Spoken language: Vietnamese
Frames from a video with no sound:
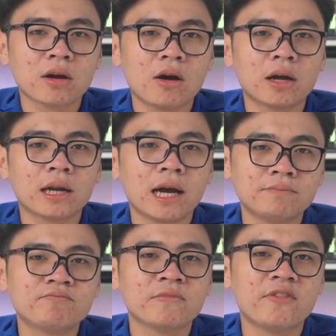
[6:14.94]
Còn
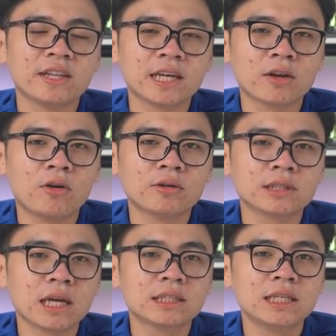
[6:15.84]
phần nhiệt độ
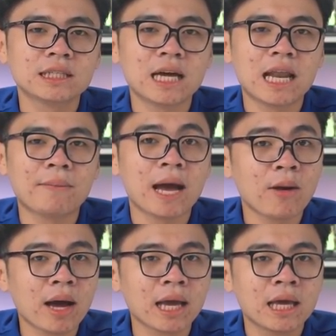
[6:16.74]
sẽ chia ra làm
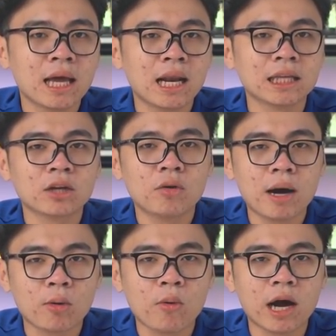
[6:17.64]
hai loại là nhiệt độ
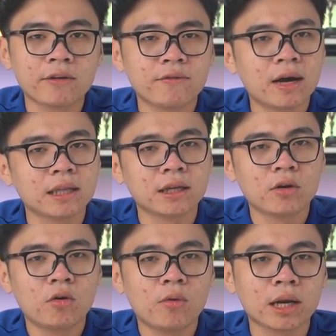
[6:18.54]
bảo quản và nhiệt
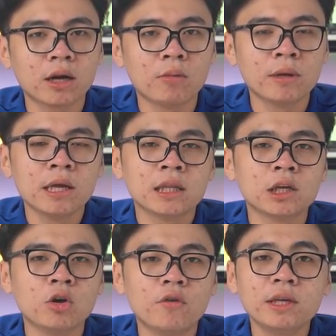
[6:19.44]
độ hoạt động.
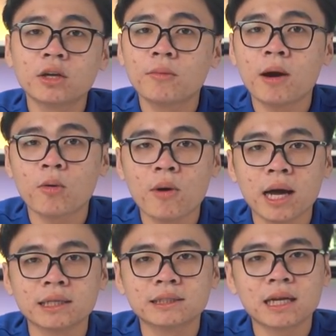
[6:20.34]
Thì đối với nhiệt độ bảo
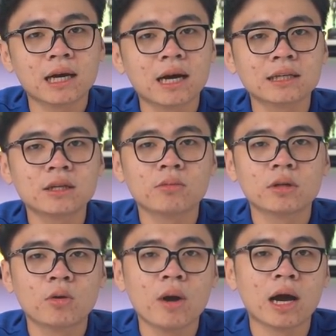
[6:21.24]
quản sẽ là khá rộng,
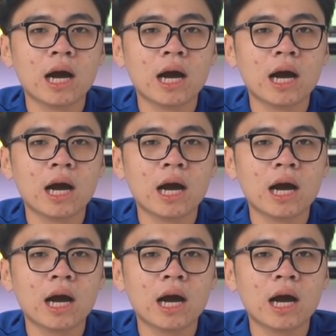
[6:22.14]
từ khoảng